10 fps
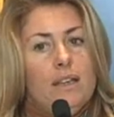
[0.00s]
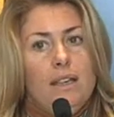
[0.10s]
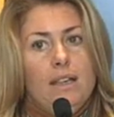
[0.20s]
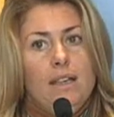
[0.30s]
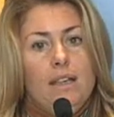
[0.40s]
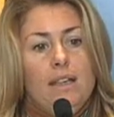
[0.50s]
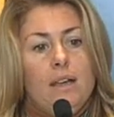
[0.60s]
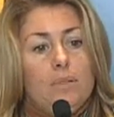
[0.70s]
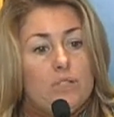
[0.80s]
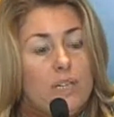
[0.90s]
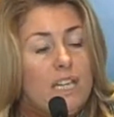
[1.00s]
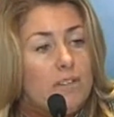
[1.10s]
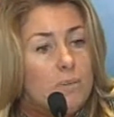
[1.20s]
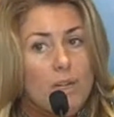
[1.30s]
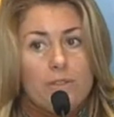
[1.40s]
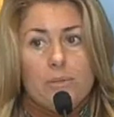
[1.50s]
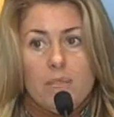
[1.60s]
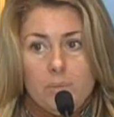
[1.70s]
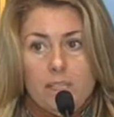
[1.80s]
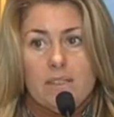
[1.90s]
eh, las personas que vamos a
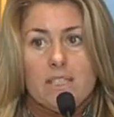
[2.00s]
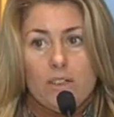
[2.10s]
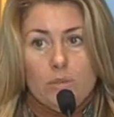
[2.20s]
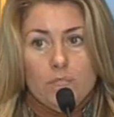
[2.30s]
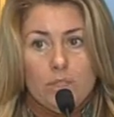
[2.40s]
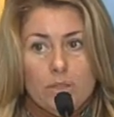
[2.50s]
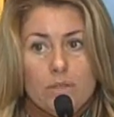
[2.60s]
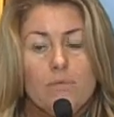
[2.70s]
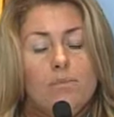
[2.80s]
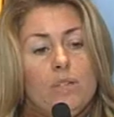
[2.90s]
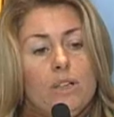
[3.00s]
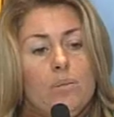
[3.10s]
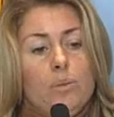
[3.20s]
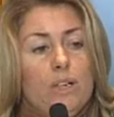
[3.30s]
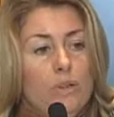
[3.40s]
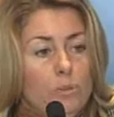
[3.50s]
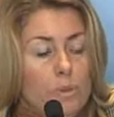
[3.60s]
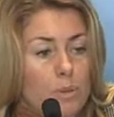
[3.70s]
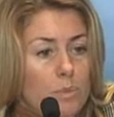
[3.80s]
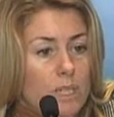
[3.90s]
formar parte de esa comisión, por ejemplo, por el Grupo
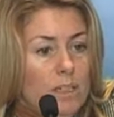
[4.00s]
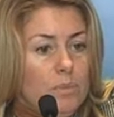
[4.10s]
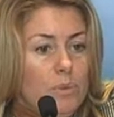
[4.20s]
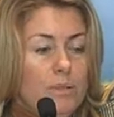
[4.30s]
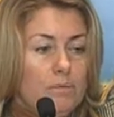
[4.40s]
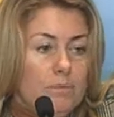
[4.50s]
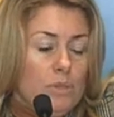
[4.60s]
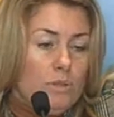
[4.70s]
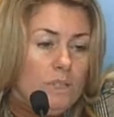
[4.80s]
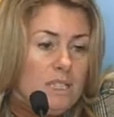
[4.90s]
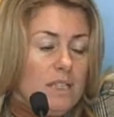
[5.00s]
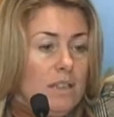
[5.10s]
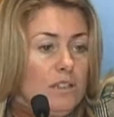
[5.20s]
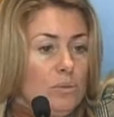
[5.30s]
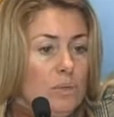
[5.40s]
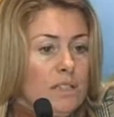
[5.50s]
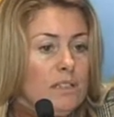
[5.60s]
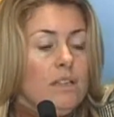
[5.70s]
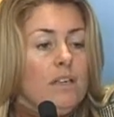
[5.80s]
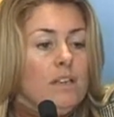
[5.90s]
Popular, pues yo voy a ser la
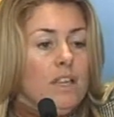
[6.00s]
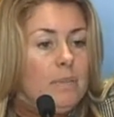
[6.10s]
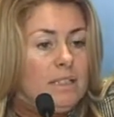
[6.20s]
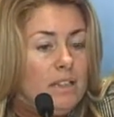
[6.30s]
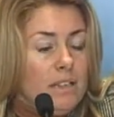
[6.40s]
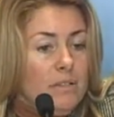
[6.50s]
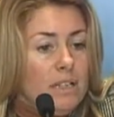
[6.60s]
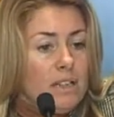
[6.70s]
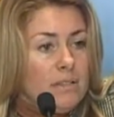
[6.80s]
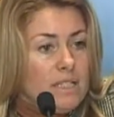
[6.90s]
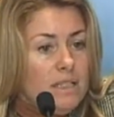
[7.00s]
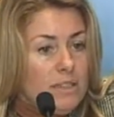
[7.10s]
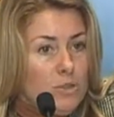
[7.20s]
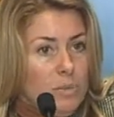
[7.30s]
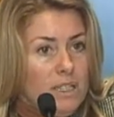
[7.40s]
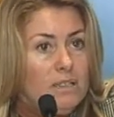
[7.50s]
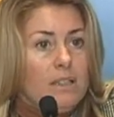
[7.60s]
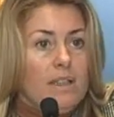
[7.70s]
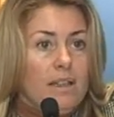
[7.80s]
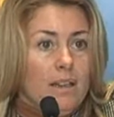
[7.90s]
titular y Patricia Ibarra va a ser la
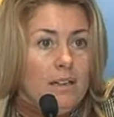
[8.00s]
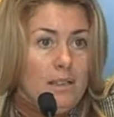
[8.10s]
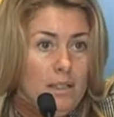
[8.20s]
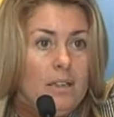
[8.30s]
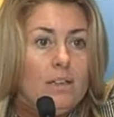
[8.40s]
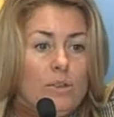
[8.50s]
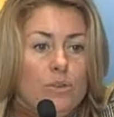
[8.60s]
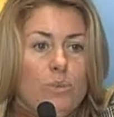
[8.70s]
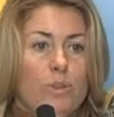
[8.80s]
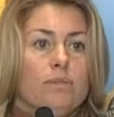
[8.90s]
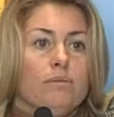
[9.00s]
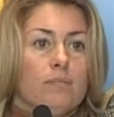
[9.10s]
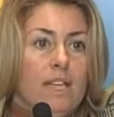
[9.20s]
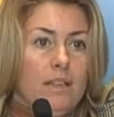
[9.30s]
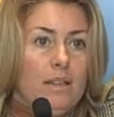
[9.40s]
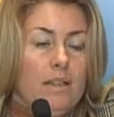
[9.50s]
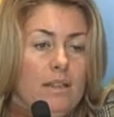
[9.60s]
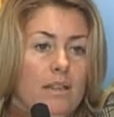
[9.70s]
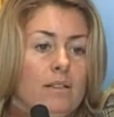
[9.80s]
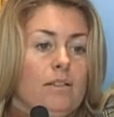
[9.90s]
suplente. Cada grupo
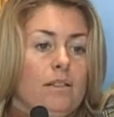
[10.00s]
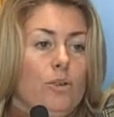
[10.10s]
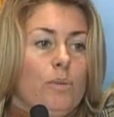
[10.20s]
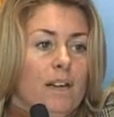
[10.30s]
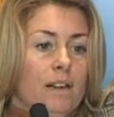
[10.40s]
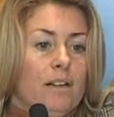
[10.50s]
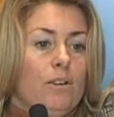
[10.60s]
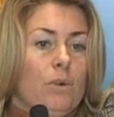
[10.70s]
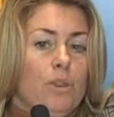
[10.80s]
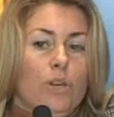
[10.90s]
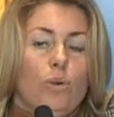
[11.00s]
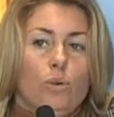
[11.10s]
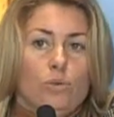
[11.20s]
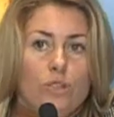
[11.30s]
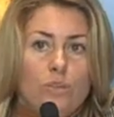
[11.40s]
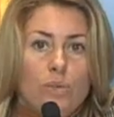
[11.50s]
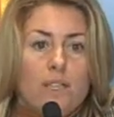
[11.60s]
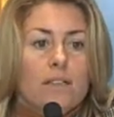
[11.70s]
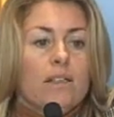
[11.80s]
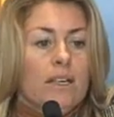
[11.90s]
eh, nombrará, como digo, un
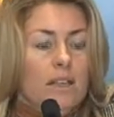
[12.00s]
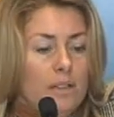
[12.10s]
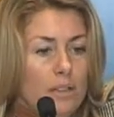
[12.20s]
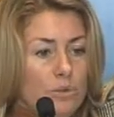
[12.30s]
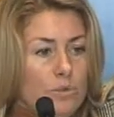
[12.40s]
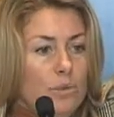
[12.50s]
titular y un